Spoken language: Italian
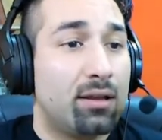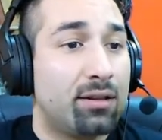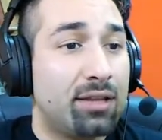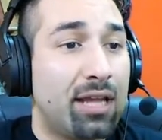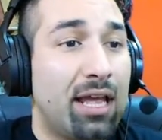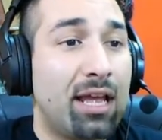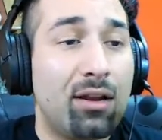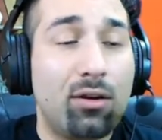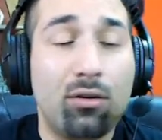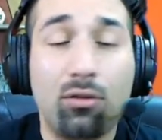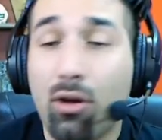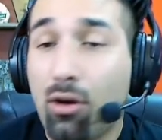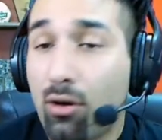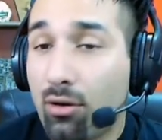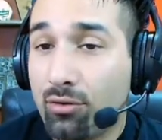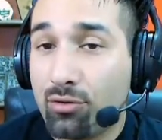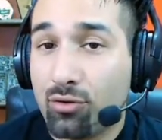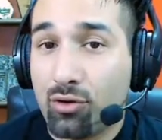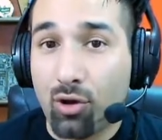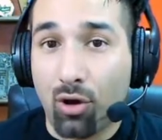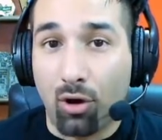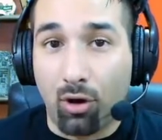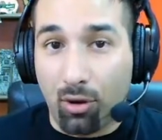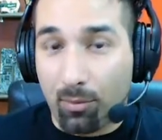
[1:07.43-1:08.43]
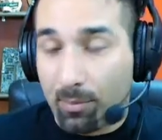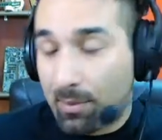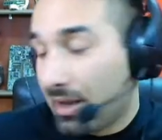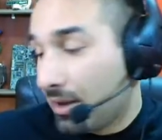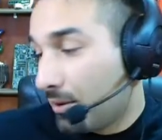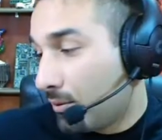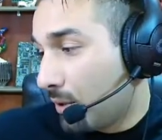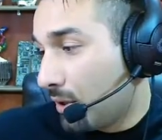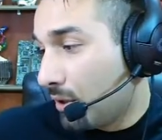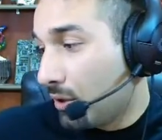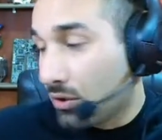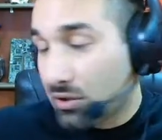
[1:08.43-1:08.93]
nello gnome
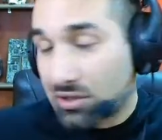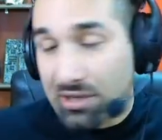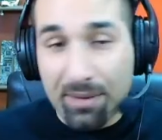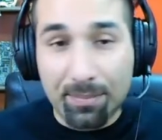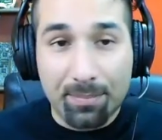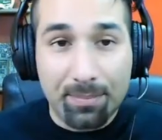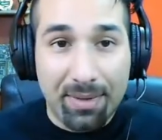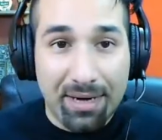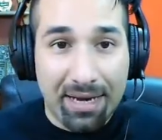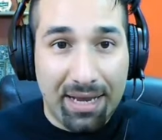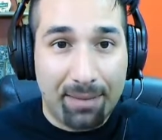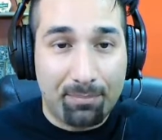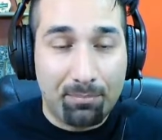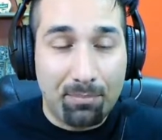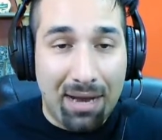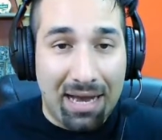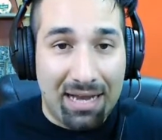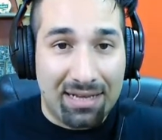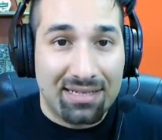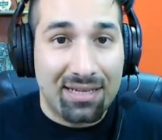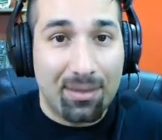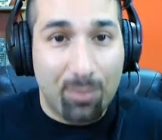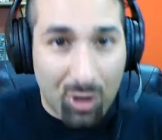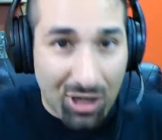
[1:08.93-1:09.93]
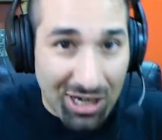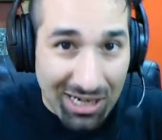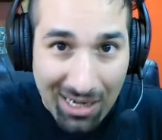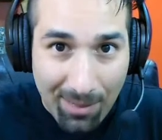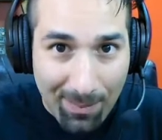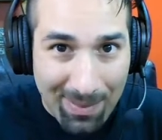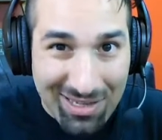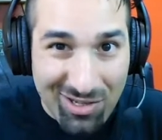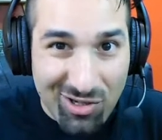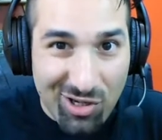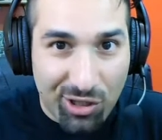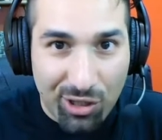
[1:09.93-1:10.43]
quello sempre ba. Siamo nella
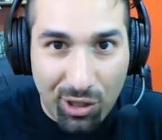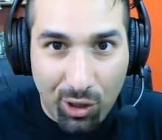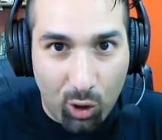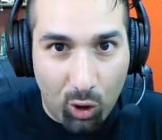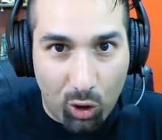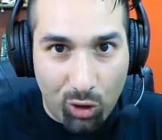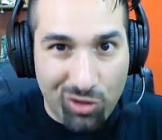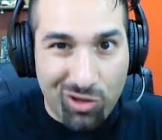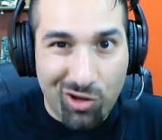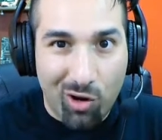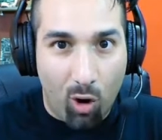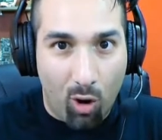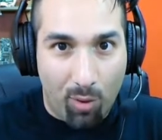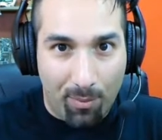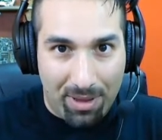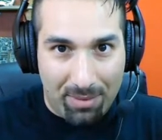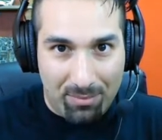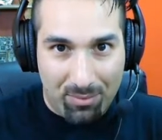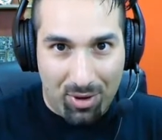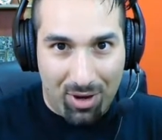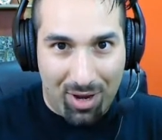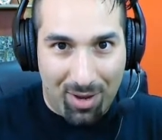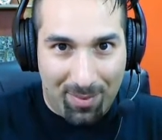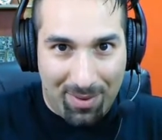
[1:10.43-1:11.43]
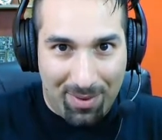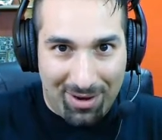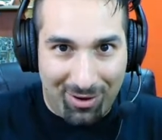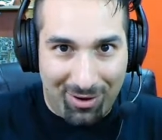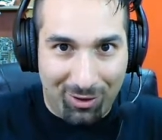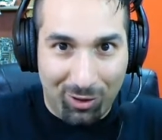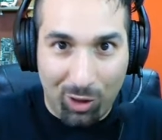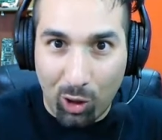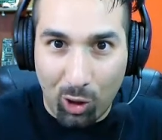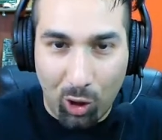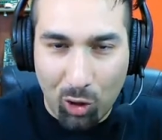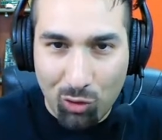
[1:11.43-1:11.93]
pancia dello gnome in poche
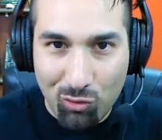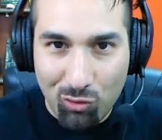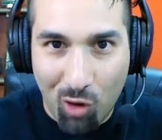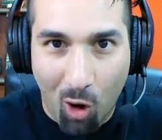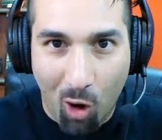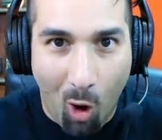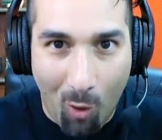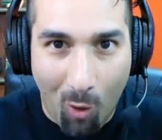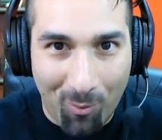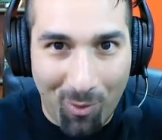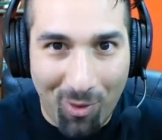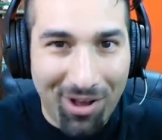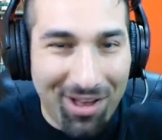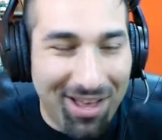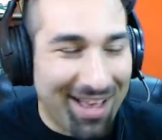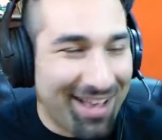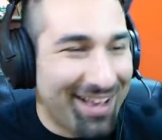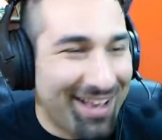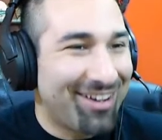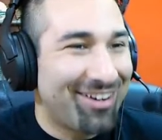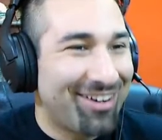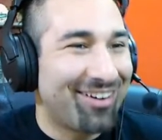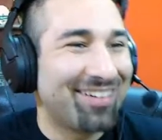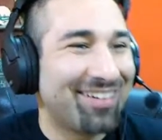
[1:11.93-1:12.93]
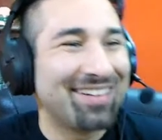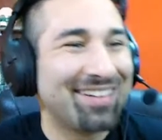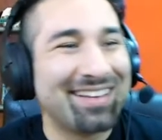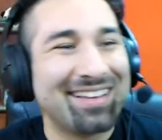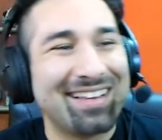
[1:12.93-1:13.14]
dello gnomo ecco.